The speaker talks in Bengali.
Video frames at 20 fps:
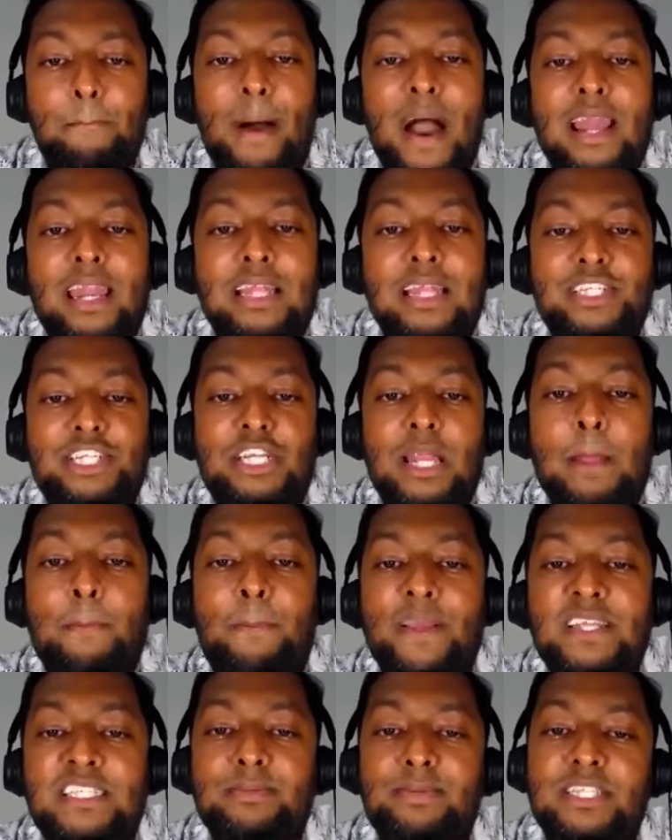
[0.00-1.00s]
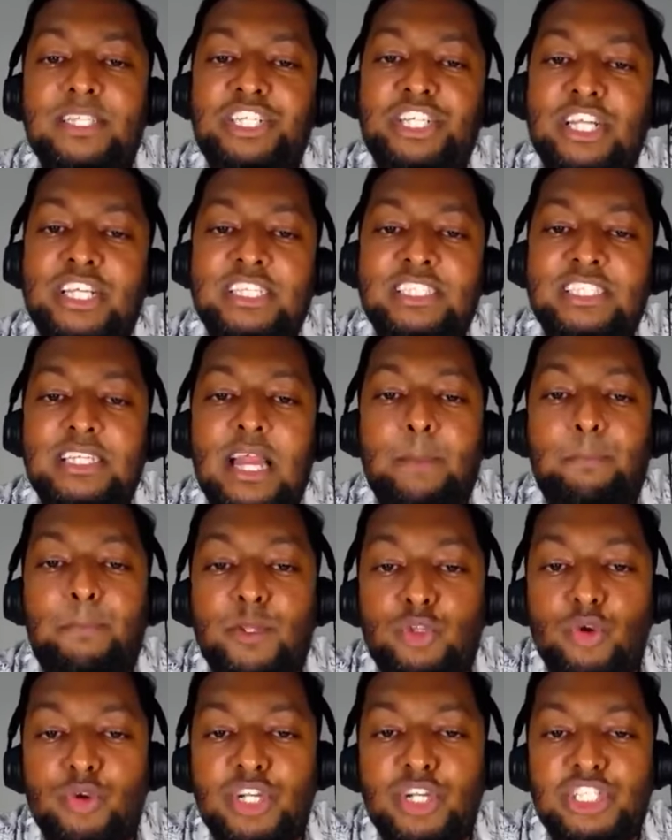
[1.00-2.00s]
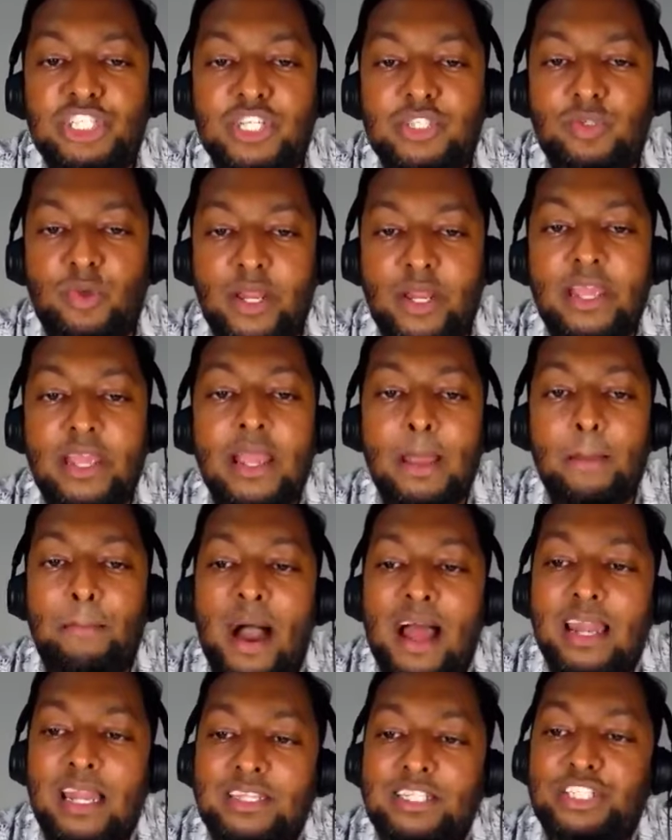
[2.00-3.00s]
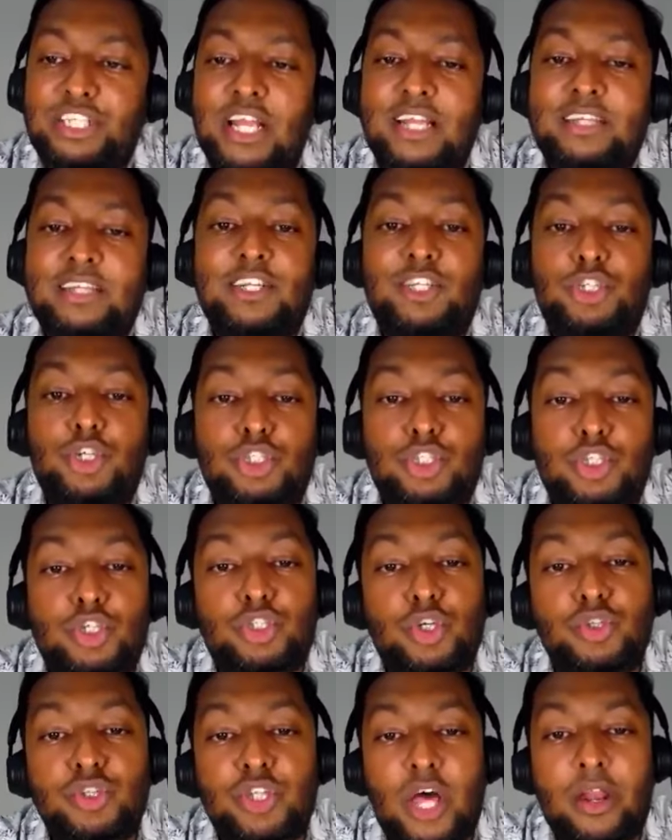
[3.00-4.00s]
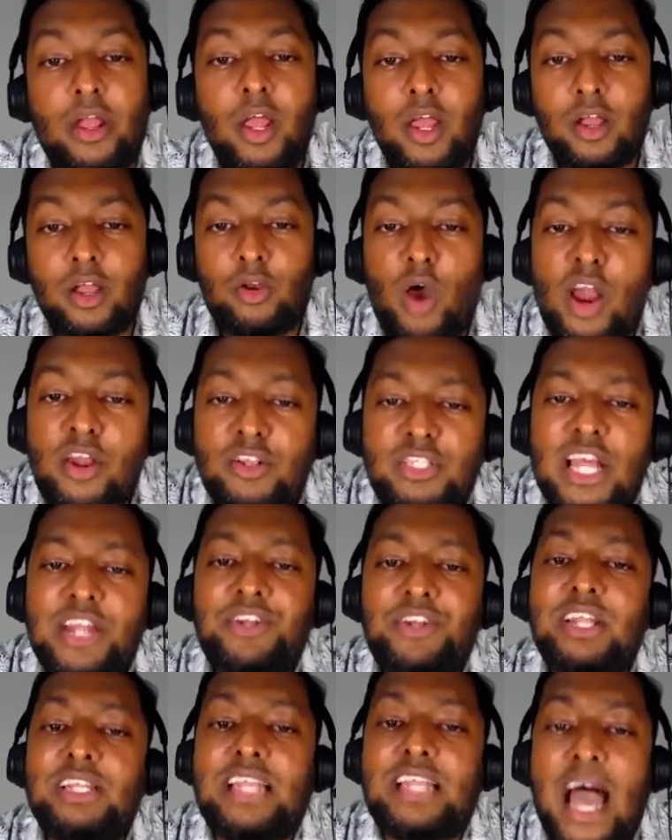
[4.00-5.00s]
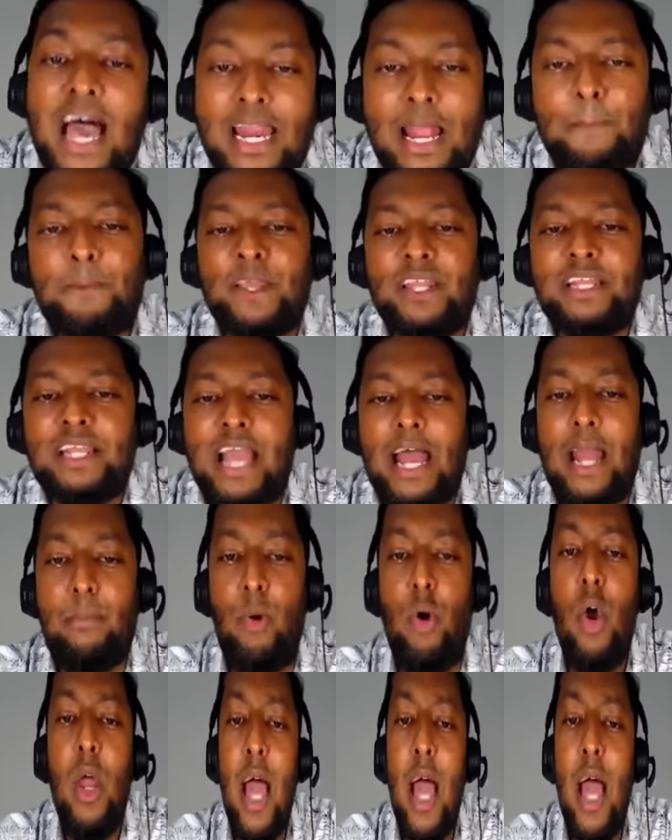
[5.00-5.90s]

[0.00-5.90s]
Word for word: বাংলাদেশে এই ফেসিবাদী শেখ হাসিনার পতন নিশ্চিত করে বাংলাদেশে একটি সুষ্ঠু সুন্দর গণতান্ত্রিক ধারা ফিরিয়ে আনবো